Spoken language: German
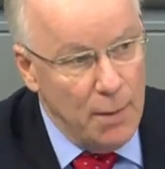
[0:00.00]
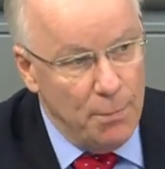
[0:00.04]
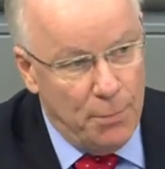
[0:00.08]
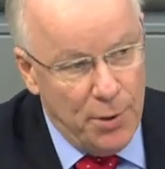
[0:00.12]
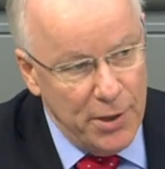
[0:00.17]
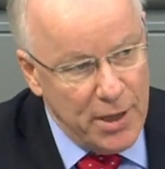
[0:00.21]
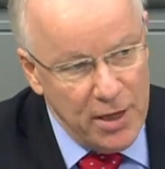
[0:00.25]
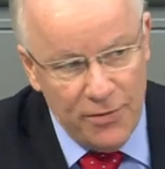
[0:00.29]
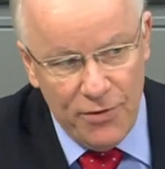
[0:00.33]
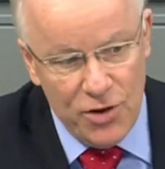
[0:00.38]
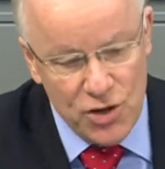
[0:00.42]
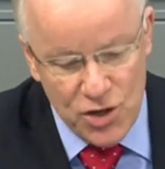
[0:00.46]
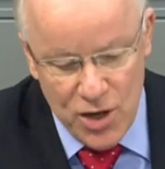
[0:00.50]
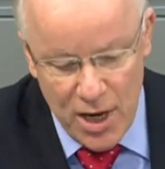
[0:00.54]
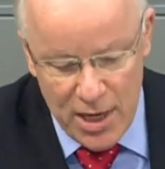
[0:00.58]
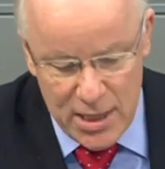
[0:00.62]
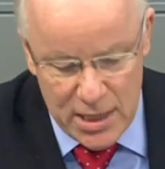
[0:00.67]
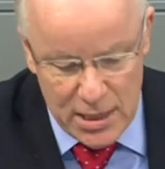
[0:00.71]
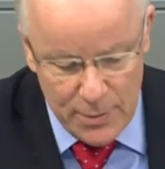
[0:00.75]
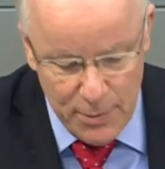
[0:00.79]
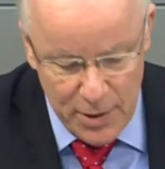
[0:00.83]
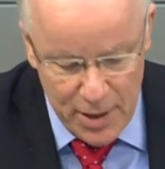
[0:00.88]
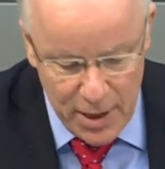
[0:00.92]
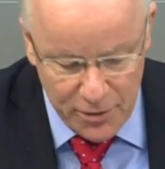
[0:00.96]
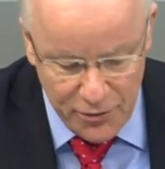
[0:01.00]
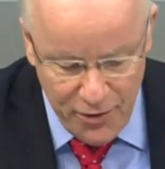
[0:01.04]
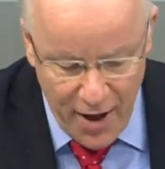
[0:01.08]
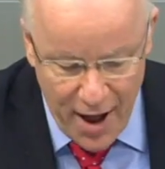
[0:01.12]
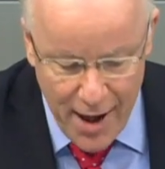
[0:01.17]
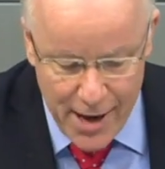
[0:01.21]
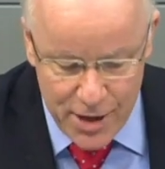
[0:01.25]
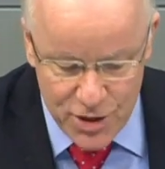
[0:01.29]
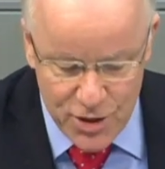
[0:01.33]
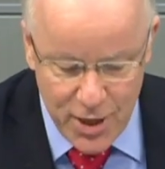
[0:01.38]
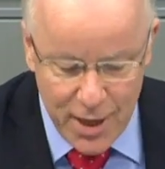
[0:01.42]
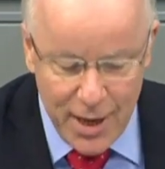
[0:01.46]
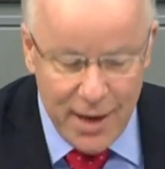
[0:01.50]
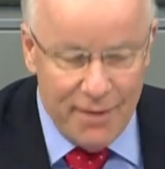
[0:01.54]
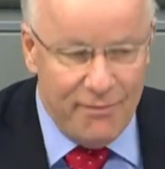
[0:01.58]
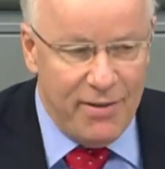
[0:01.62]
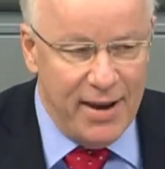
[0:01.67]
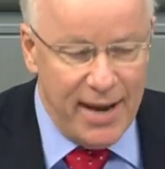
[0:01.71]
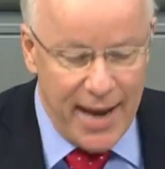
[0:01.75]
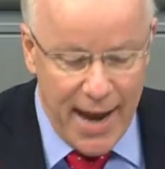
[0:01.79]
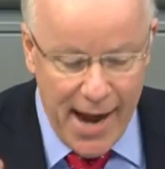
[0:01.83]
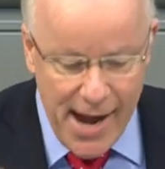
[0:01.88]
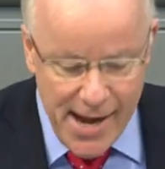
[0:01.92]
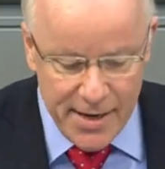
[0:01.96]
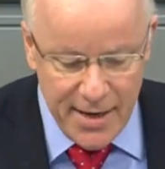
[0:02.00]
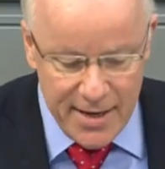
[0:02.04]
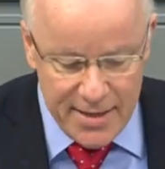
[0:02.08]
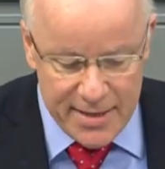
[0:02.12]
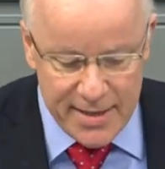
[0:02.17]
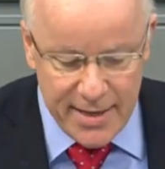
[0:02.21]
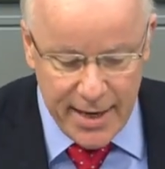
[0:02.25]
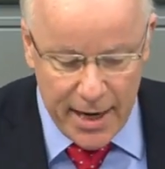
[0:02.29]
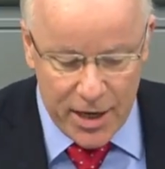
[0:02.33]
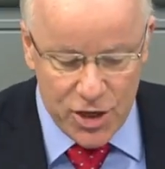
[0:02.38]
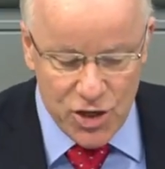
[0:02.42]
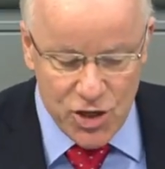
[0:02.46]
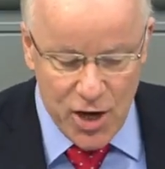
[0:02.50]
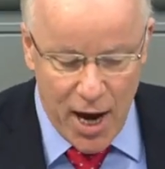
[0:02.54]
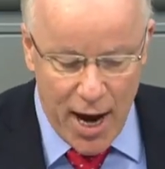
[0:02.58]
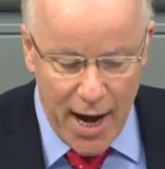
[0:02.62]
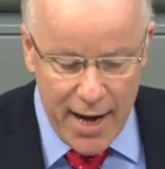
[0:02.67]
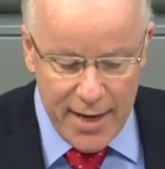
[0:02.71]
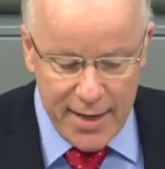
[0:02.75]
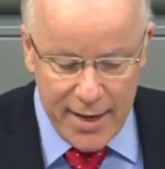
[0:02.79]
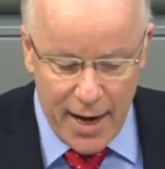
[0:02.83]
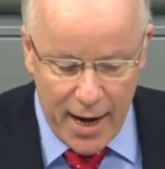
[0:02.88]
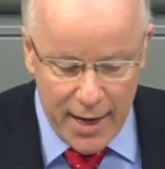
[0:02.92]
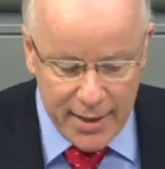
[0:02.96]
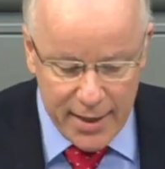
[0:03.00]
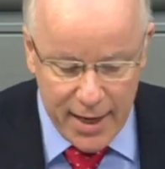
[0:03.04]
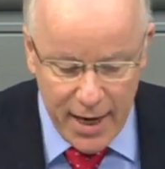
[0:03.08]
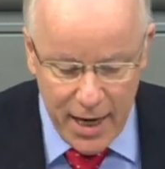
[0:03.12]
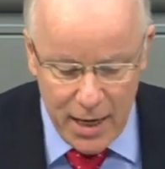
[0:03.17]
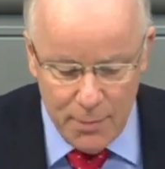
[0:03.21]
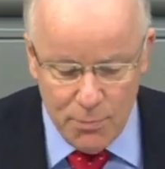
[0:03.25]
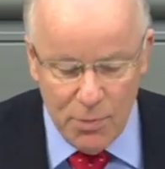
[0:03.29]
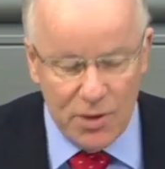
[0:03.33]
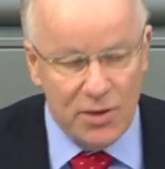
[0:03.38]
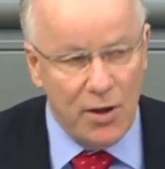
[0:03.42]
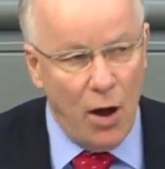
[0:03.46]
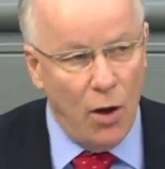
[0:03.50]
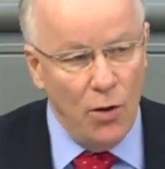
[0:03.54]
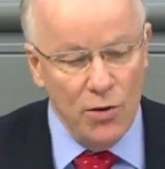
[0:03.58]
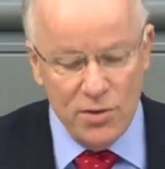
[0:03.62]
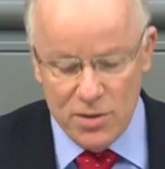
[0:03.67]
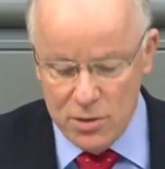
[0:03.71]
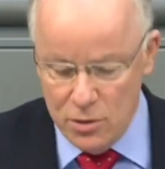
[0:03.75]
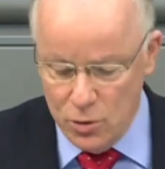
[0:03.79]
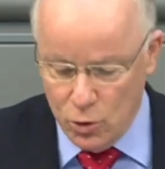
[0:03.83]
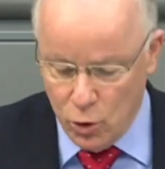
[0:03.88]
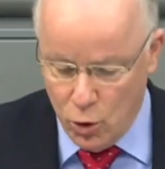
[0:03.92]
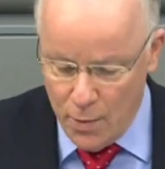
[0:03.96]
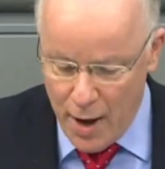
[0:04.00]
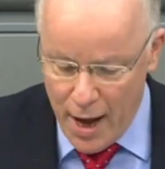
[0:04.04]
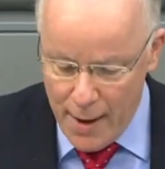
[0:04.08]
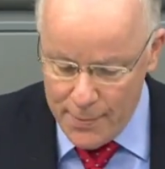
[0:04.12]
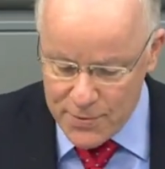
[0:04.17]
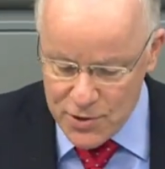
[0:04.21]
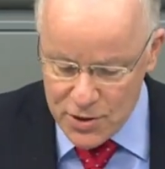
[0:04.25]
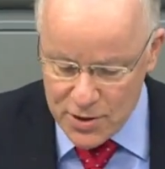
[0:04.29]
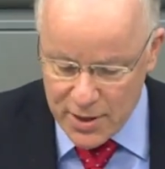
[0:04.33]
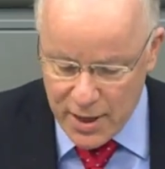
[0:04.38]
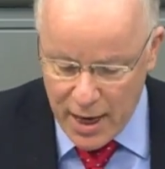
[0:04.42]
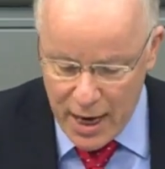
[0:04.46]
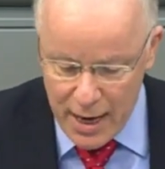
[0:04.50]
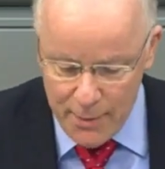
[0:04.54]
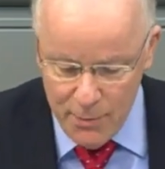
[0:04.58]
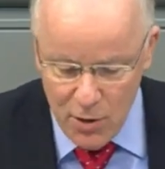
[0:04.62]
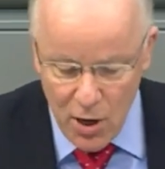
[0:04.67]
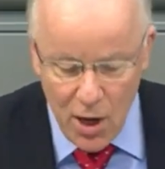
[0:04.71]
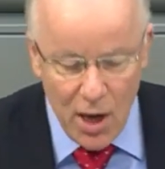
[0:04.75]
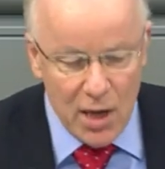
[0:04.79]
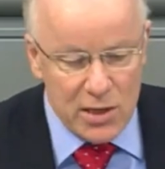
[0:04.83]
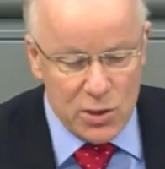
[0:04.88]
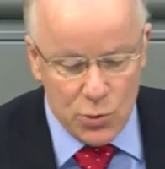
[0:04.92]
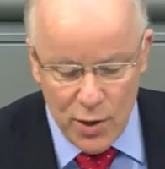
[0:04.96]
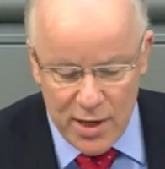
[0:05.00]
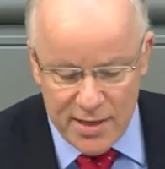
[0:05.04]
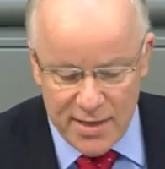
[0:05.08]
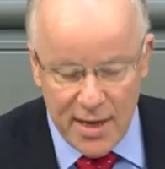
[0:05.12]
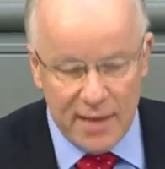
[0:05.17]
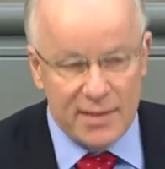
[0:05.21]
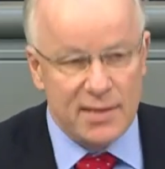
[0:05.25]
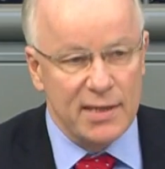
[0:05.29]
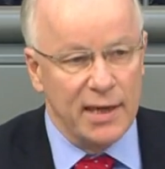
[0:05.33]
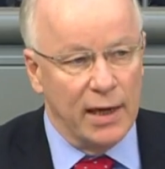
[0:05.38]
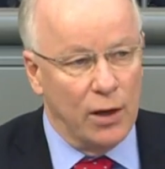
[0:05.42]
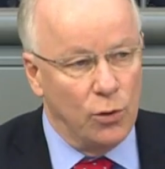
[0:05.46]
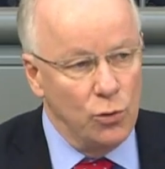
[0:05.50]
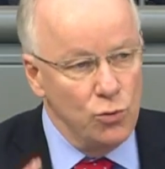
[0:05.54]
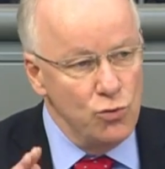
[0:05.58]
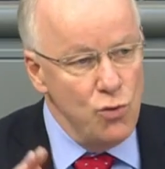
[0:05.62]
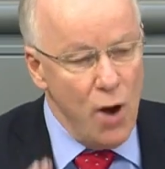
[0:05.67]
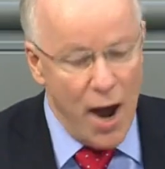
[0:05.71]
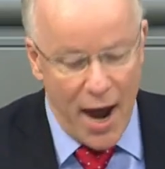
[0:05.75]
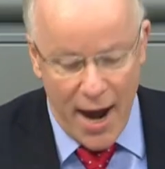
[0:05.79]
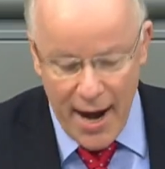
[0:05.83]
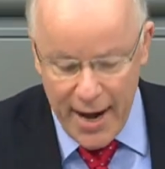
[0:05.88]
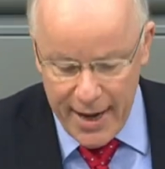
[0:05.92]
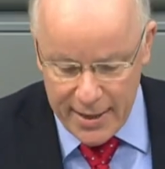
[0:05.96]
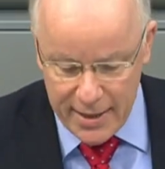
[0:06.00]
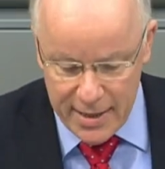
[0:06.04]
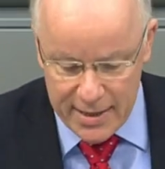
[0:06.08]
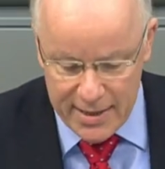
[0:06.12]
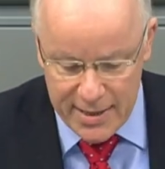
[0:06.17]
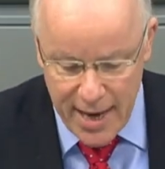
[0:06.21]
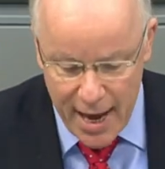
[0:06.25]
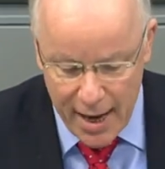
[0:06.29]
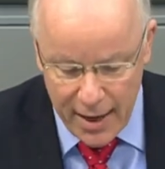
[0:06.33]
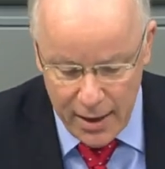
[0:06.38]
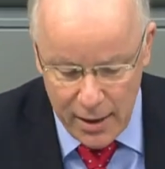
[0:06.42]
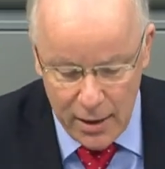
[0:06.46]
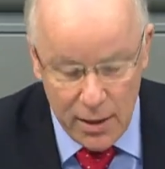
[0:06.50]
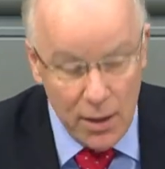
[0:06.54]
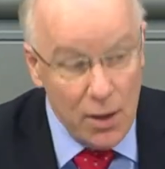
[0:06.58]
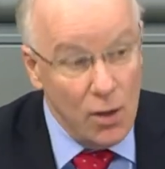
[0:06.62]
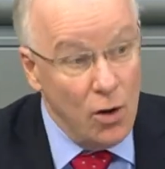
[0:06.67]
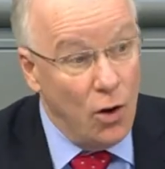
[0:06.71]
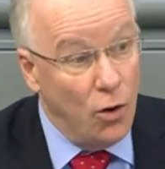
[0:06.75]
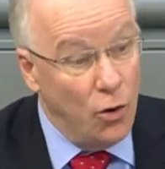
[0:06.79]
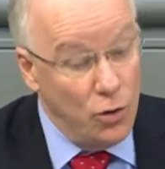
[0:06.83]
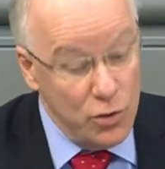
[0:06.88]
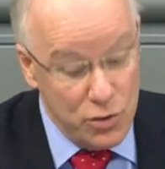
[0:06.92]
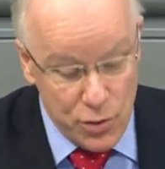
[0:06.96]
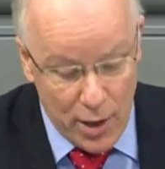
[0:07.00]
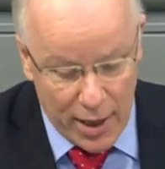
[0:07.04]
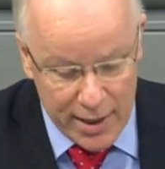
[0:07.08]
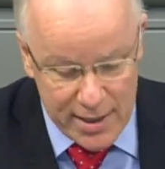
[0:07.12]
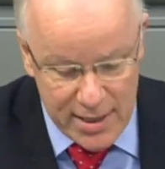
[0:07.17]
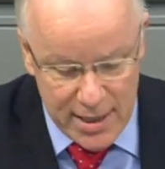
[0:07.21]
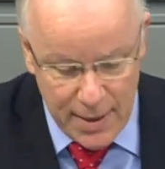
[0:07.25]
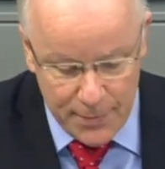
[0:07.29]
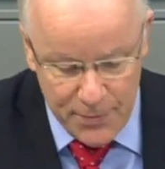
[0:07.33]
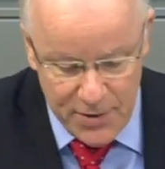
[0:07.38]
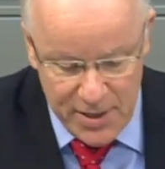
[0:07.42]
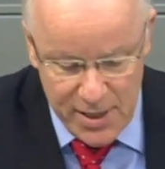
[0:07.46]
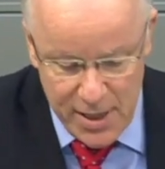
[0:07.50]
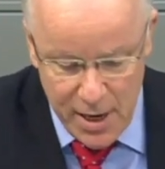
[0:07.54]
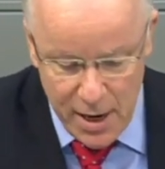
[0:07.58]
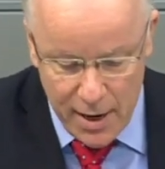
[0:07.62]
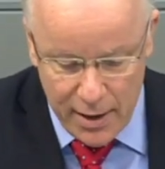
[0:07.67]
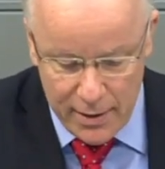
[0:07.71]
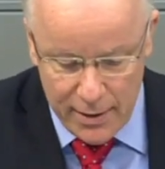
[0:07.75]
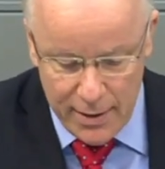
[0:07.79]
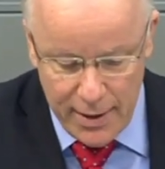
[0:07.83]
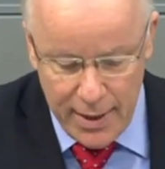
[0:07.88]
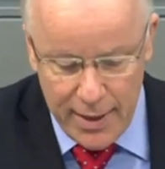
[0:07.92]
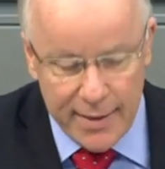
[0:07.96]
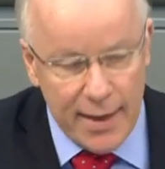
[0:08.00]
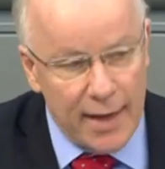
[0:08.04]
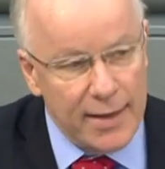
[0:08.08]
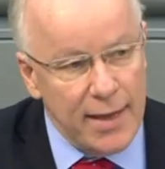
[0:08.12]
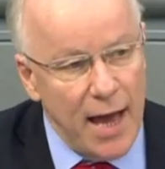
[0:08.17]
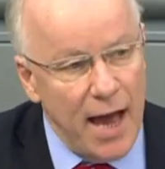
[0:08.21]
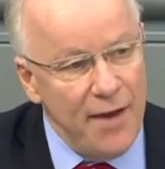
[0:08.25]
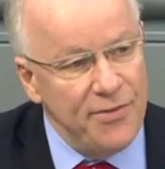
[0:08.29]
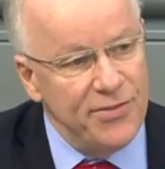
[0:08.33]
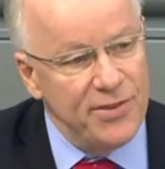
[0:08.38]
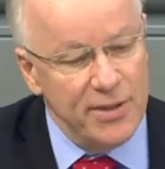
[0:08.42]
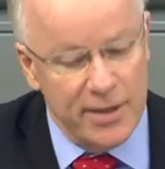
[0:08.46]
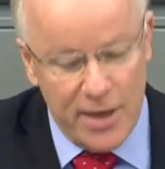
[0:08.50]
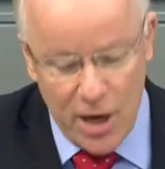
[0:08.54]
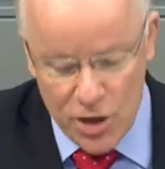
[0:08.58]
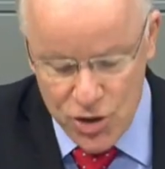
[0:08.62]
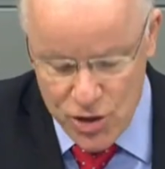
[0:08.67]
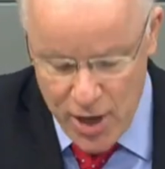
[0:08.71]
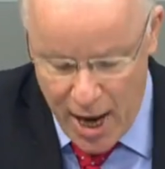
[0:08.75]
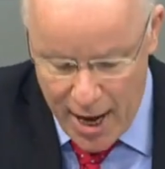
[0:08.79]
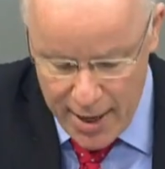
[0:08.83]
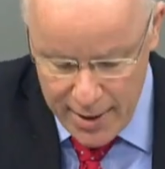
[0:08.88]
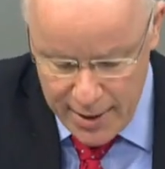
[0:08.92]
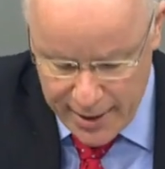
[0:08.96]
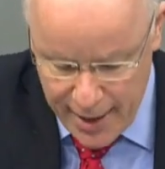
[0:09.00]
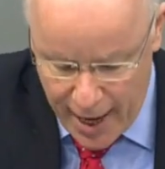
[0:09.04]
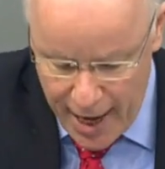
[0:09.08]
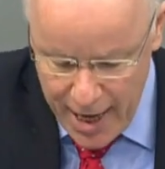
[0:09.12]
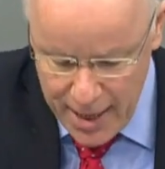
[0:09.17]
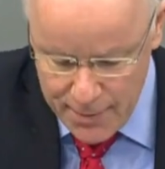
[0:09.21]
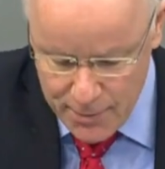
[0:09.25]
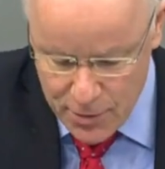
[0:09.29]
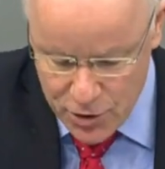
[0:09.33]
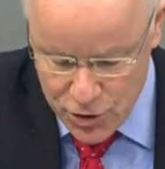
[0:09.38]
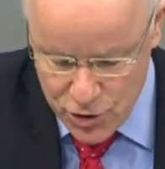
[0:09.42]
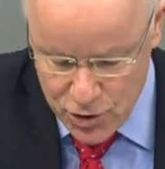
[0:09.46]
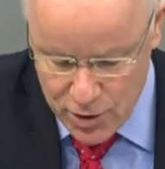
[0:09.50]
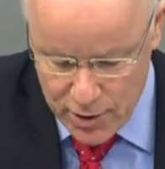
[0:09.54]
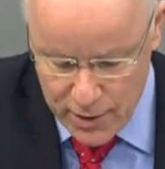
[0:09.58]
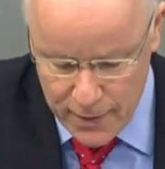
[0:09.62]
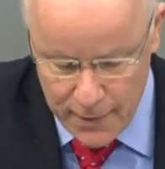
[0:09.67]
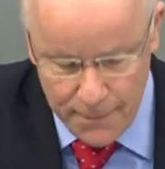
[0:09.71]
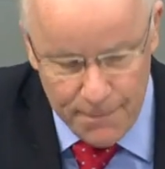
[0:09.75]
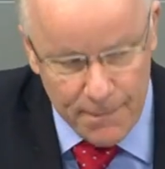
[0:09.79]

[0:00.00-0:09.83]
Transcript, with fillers: Bitte verstehen Sie mich nicht falsch. Wenn Eltern sich entscheiden, ein Kind mit Down-Syndrom abzutreiben, so ist das ihre ureigene Sache und zu akzeptieren. Da darf sich der Staat nicht einmischen.